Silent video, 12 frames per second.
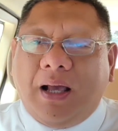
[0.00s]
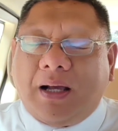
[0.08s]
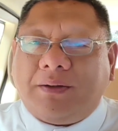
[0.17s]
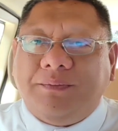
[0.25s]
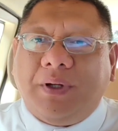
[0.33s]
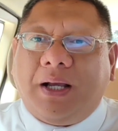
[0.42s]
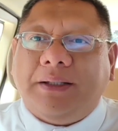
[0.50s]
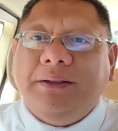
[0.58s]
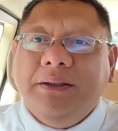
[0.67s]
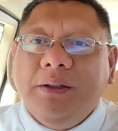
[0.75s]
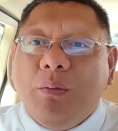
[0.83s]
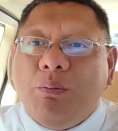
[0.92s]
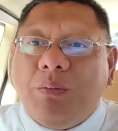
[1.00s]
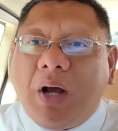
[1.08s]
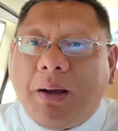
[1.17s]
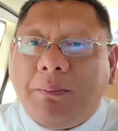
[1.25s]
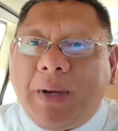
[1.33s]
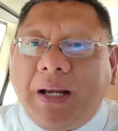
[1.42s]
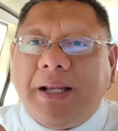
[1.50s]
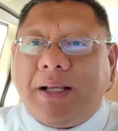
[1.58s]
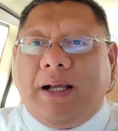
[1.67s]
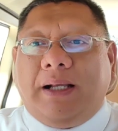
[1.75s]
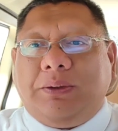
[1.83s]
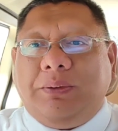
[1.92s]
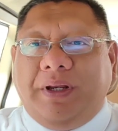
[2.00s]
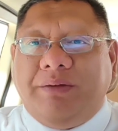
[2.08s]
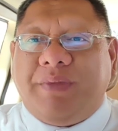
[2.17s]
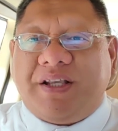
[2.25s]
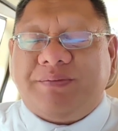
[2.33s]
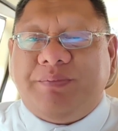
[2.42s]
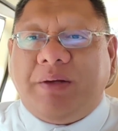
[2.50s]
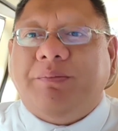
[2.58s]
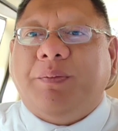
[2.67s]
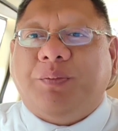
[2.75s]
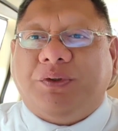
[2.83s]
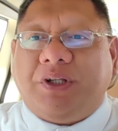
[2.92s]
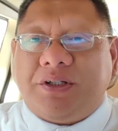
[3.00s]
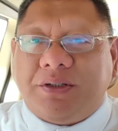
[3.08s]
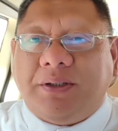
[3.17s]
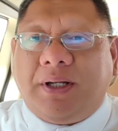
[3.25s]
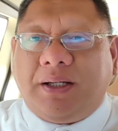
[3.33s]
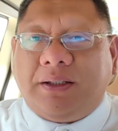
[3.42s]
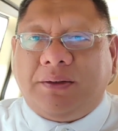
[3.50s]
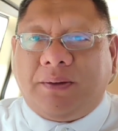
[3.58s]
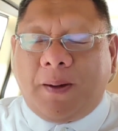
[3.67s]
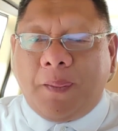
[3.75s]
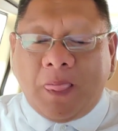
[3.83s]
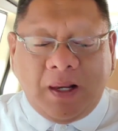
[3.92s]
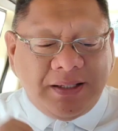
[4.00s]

Act of God, mabalik ang atong investment, maproteksyonan ato. Ah.